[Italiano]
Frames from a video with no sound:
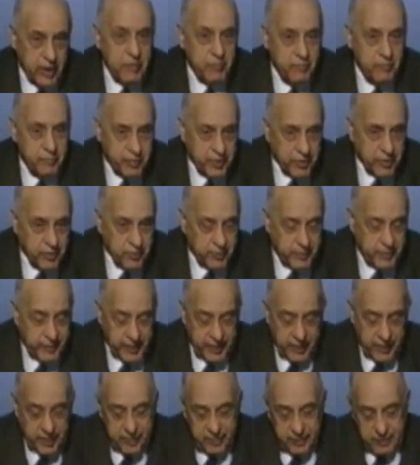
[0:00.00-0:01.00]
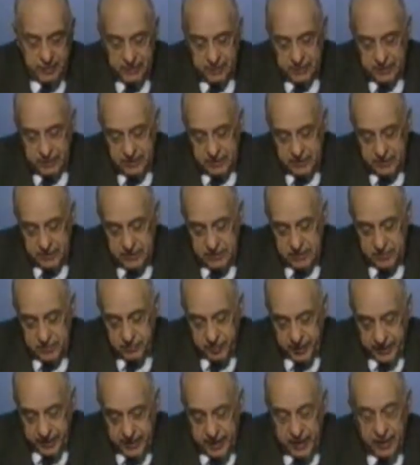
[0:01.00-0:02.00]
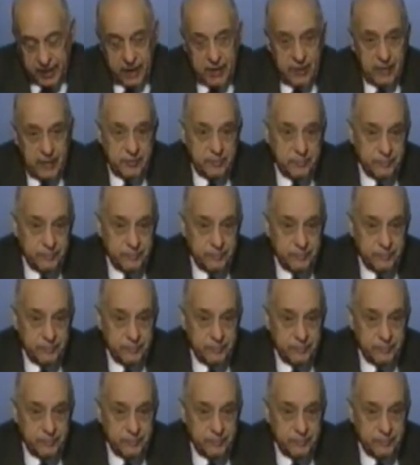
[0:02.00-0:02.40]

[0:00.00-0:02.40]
impropria, perché